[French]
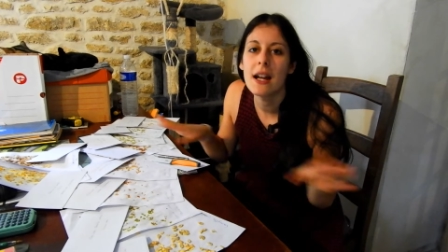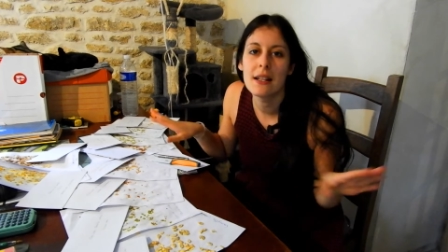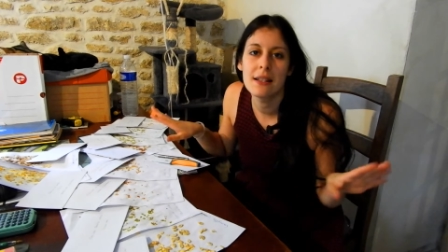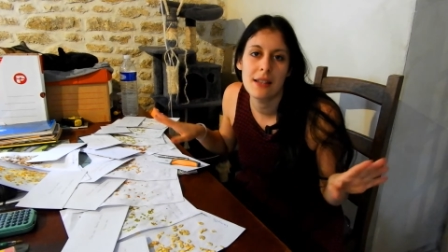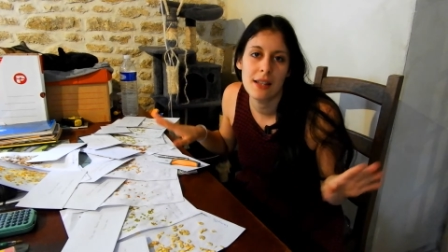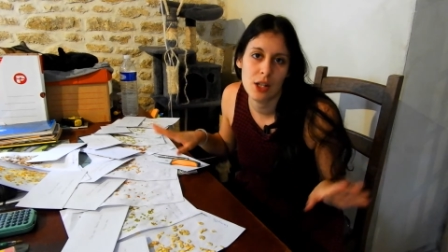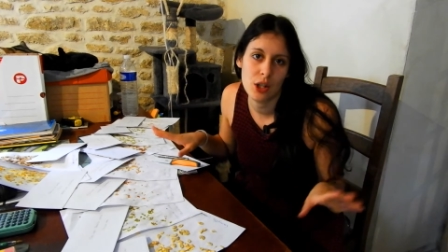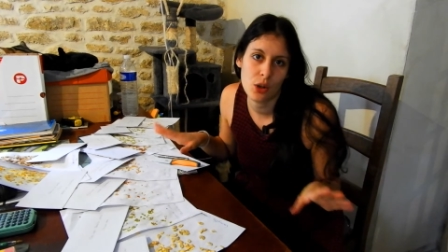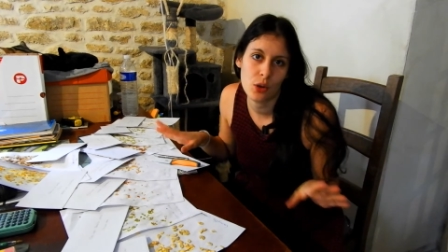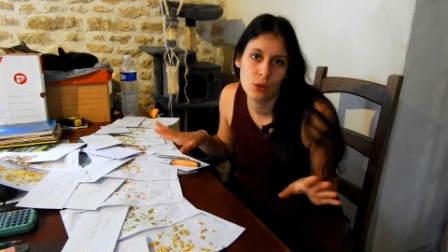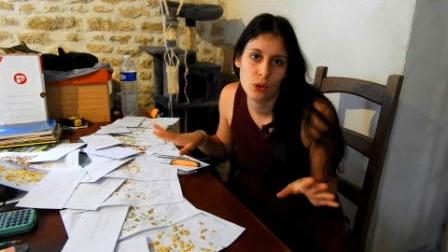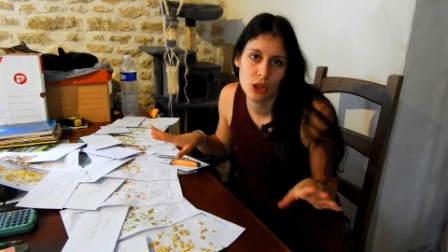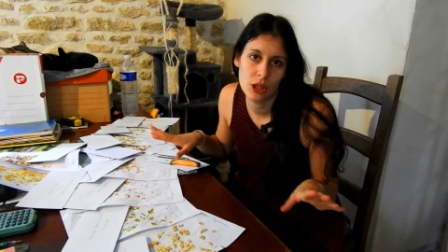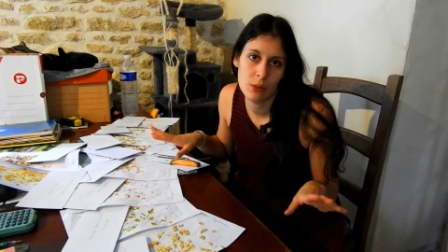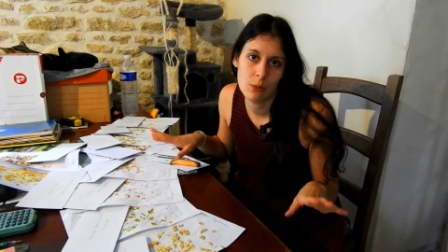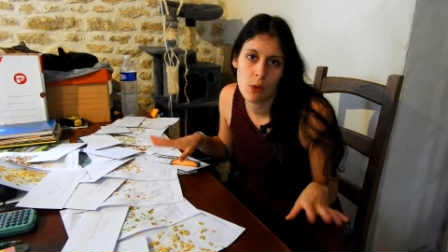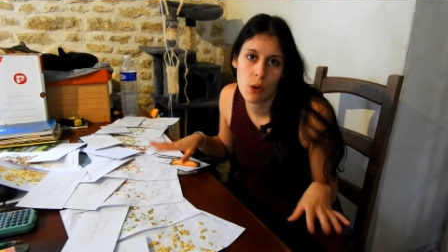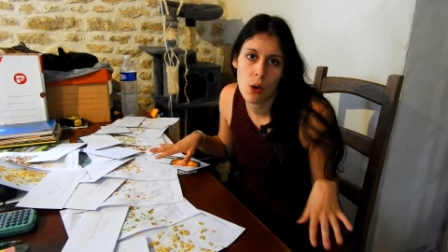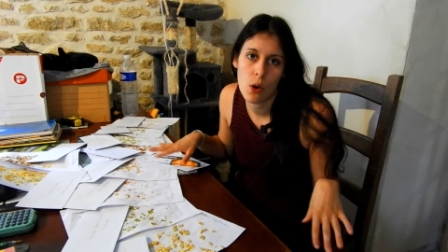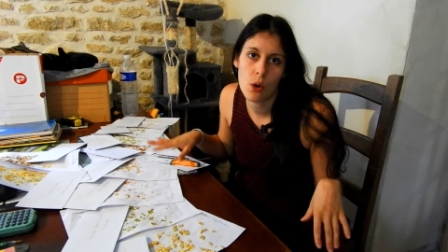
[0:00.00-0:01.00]
Elles sèchent
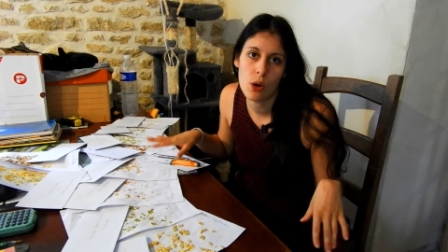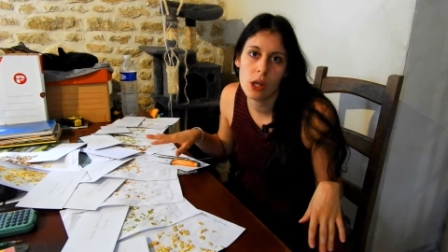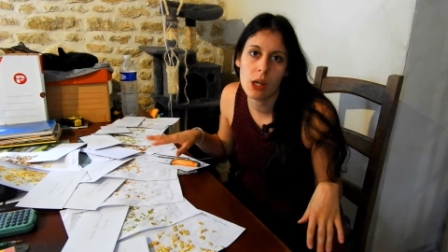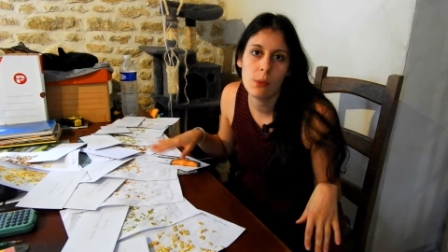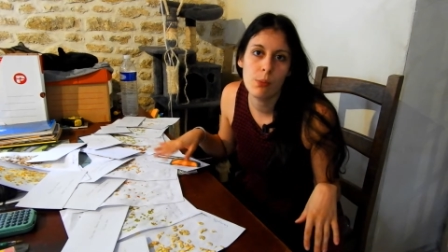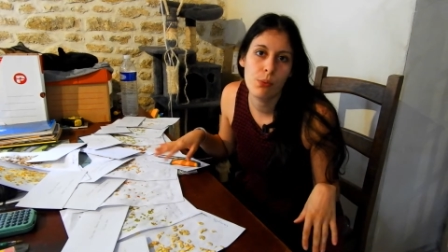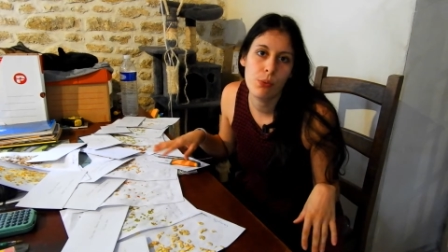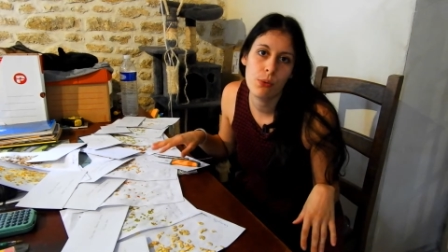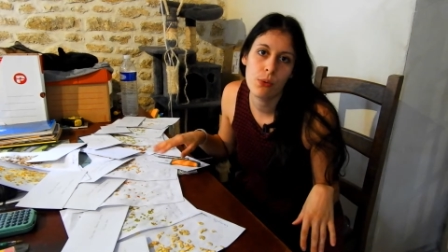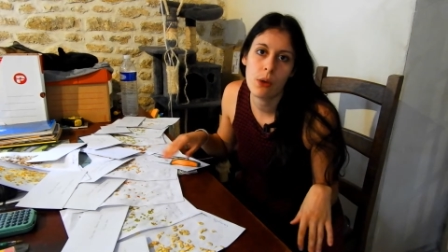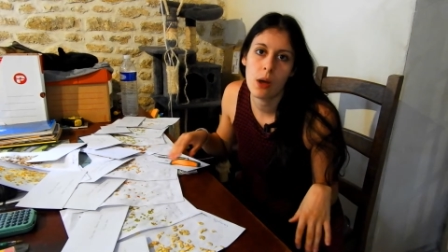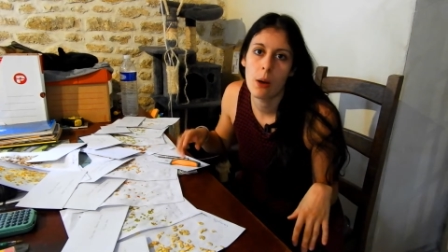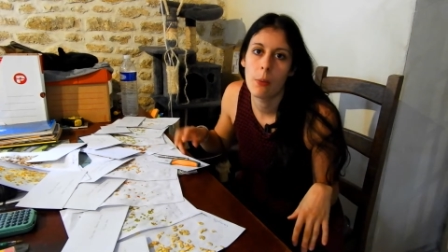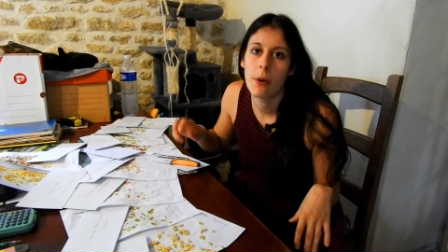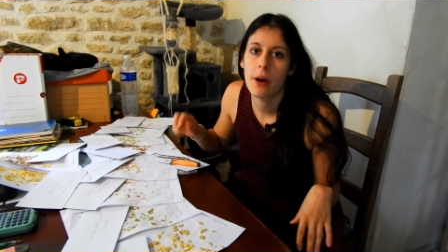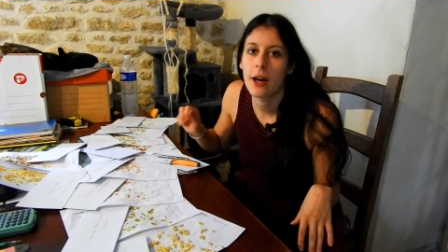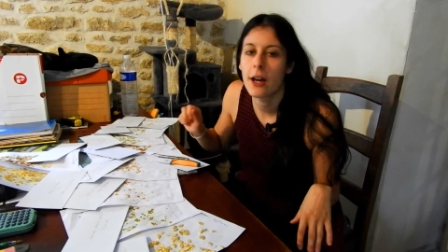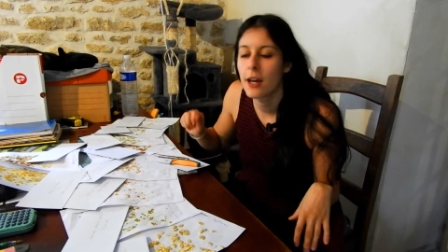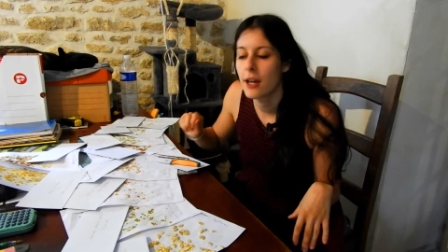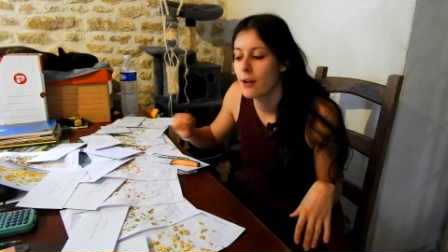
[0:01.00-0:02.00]
tranquillement et
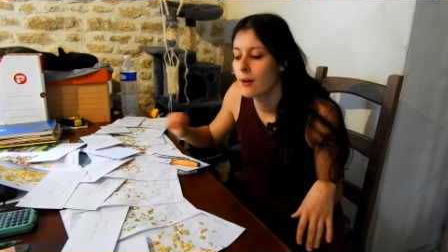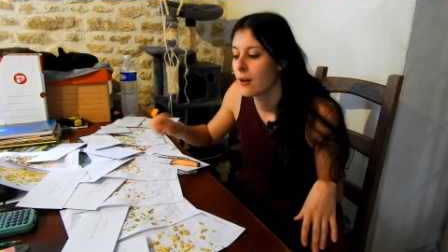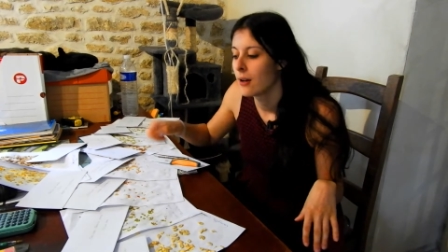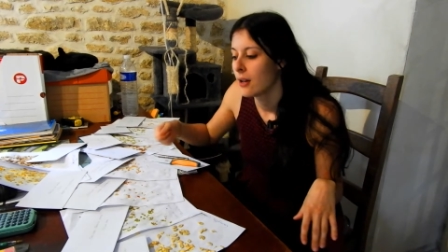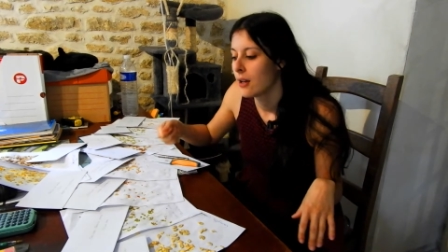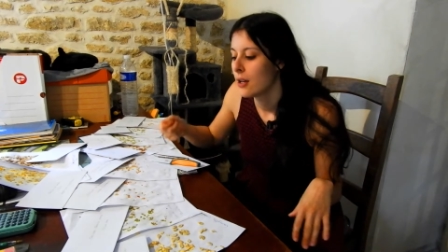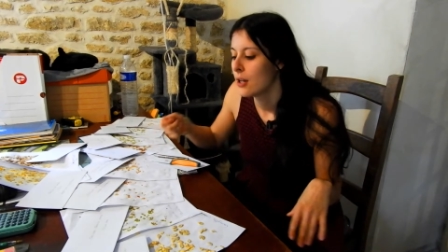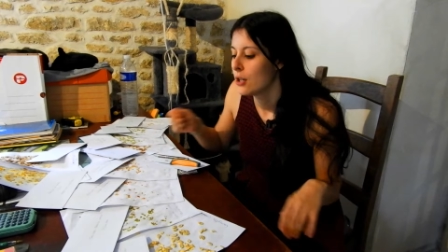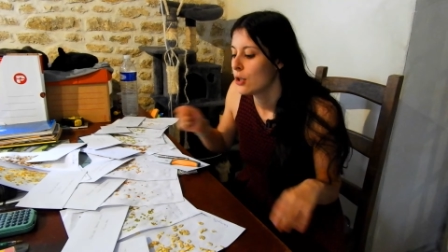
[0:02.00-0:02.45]
puis après,